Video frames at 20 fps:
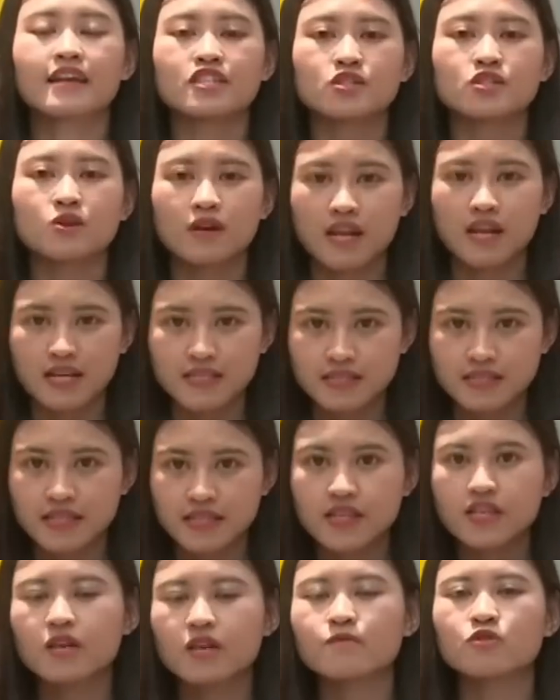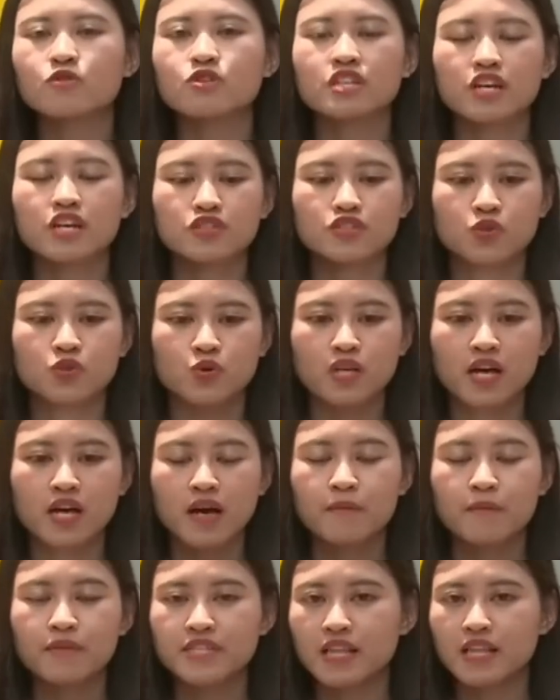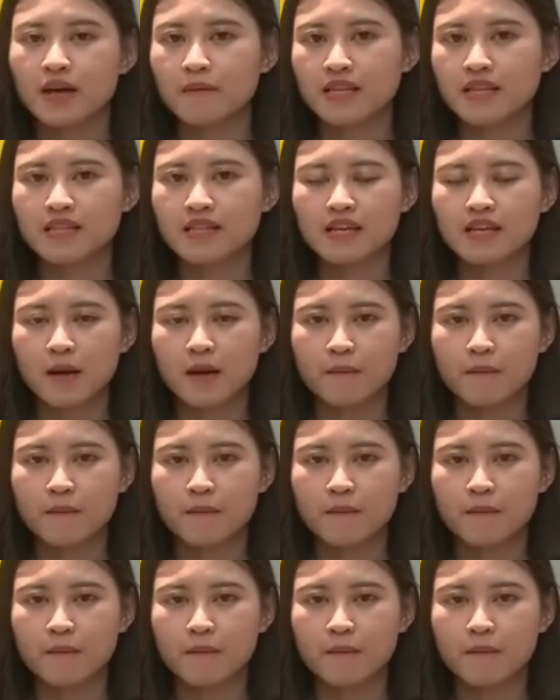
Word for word: restorasi, kemudian juga penyelamatan